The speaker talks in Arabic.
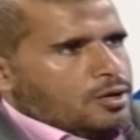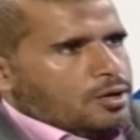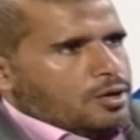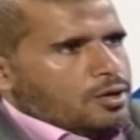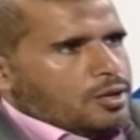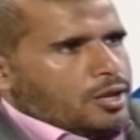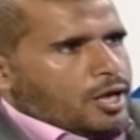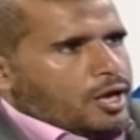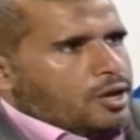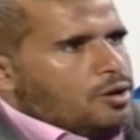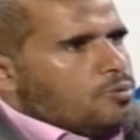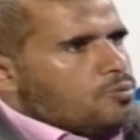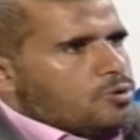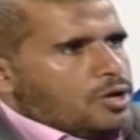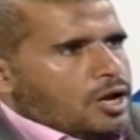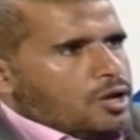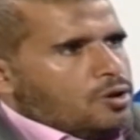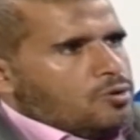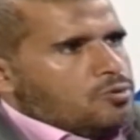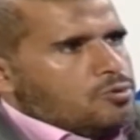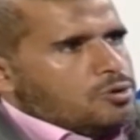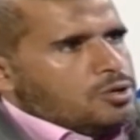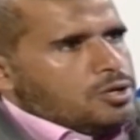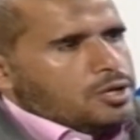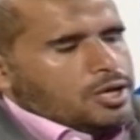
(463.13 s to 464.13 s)
لانهم كانوا
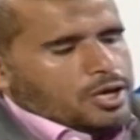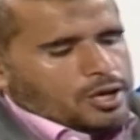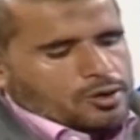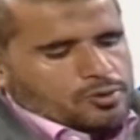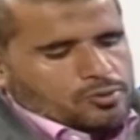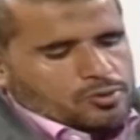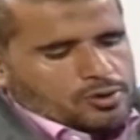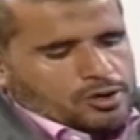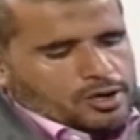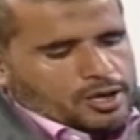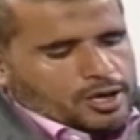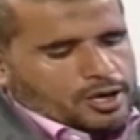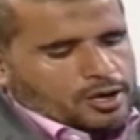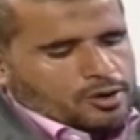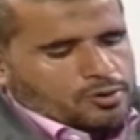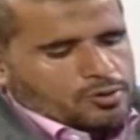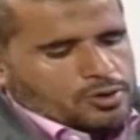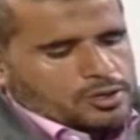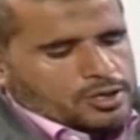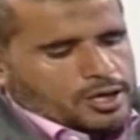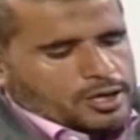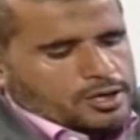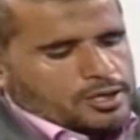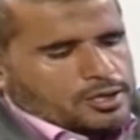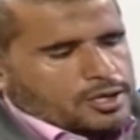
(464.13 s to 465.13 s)
كل كل
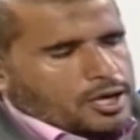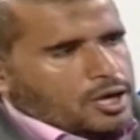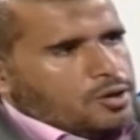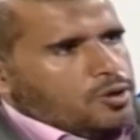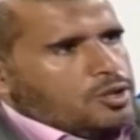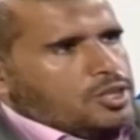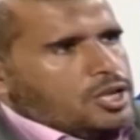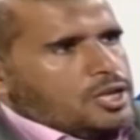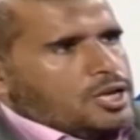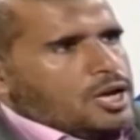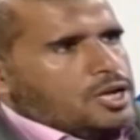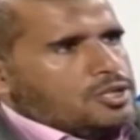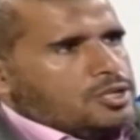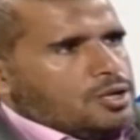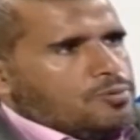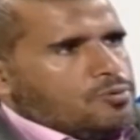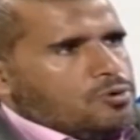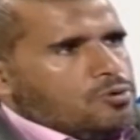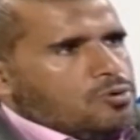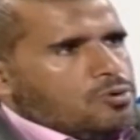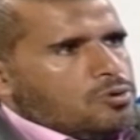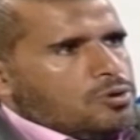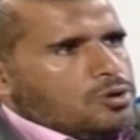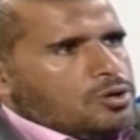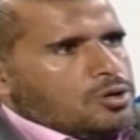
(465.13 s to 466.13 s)
يعني كانوا يتقاسموا
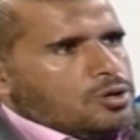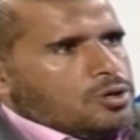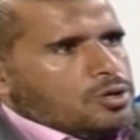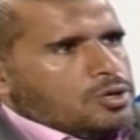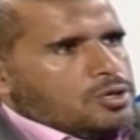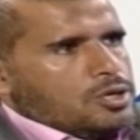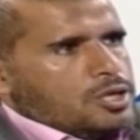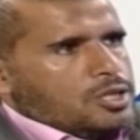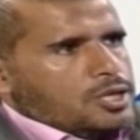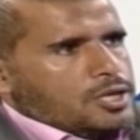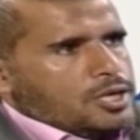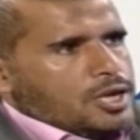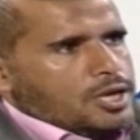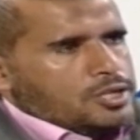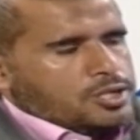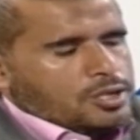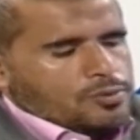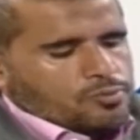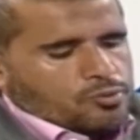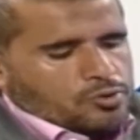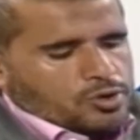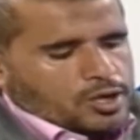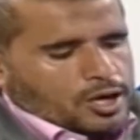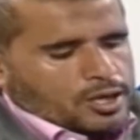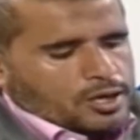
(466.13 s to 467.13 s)

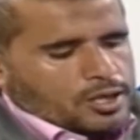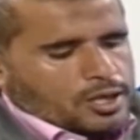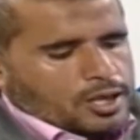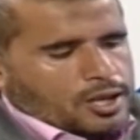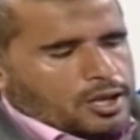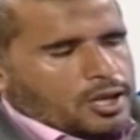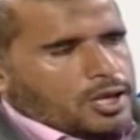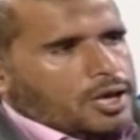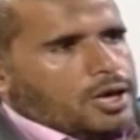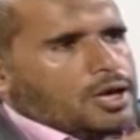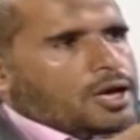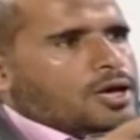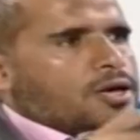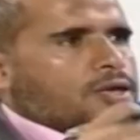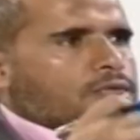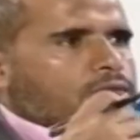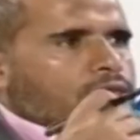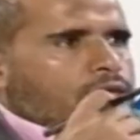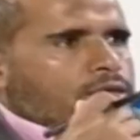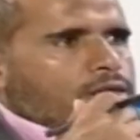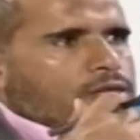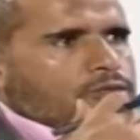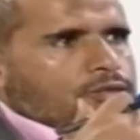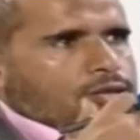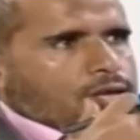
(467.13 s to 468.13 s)
يتقاسموا يعني
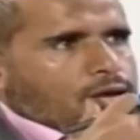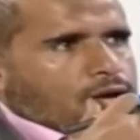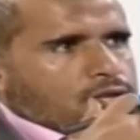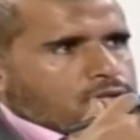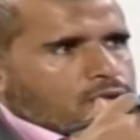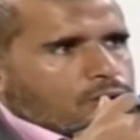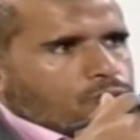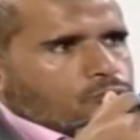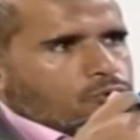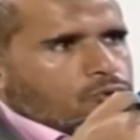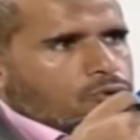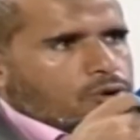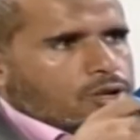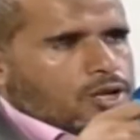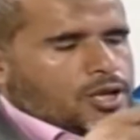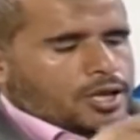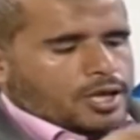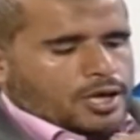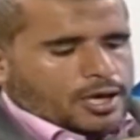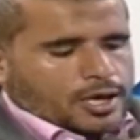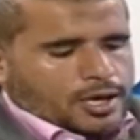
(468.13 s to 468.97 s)
يتقاسموا ال